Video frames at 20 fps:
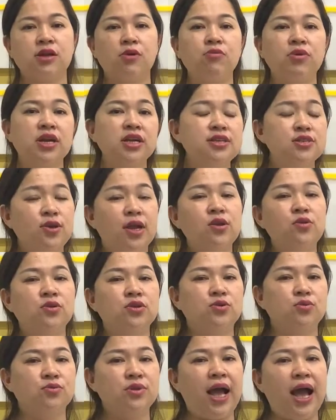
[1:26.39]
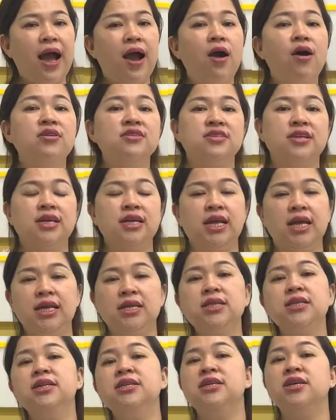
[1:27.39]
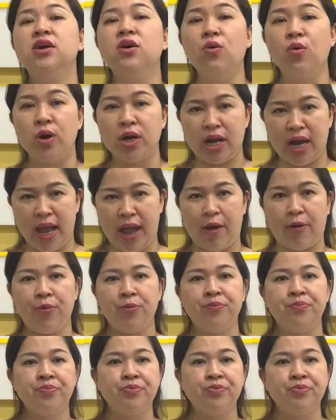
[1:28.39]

trong kinh doanh của chúng ta họ sẽ đến từ những nguồn nào